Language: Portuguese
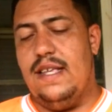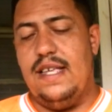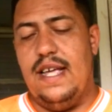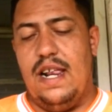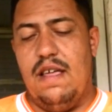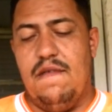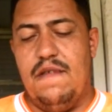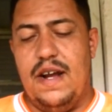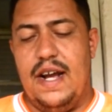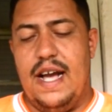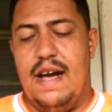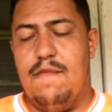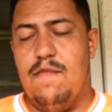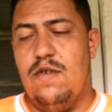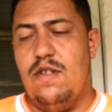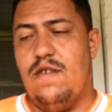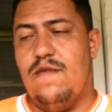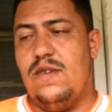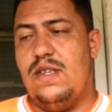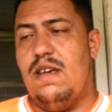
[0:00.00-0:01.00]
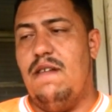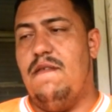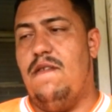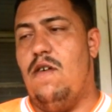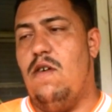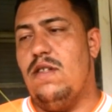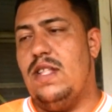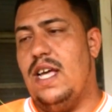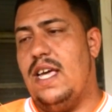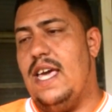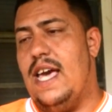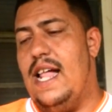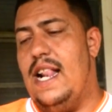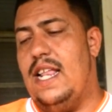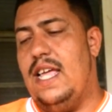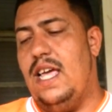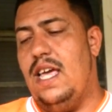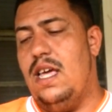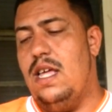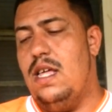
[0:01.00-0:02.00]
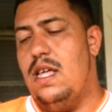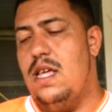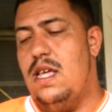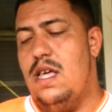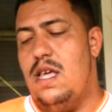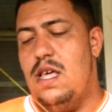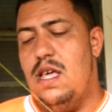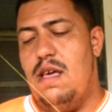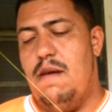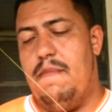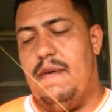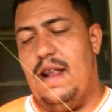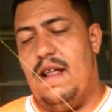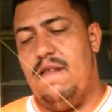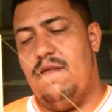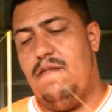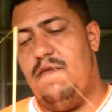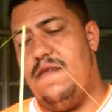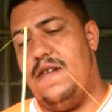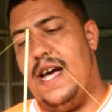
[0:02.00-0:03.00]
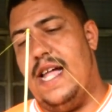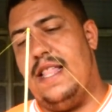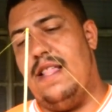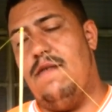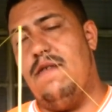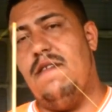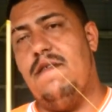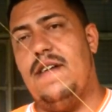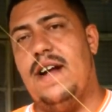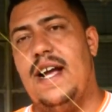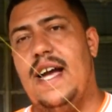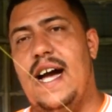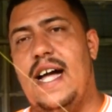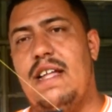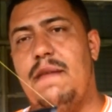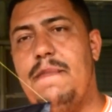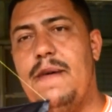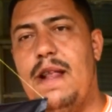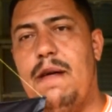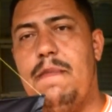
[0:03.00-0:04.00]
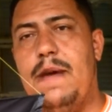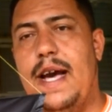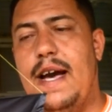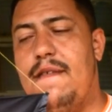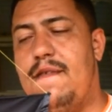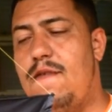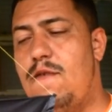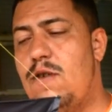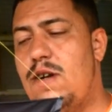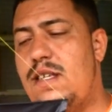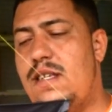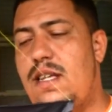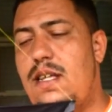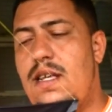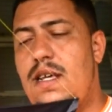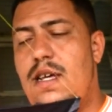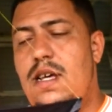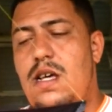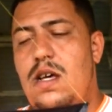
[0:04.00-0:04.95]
Se ela envergar muito, você volta aqui a linha, para ela não ficar tão envergada, para ela pegar força.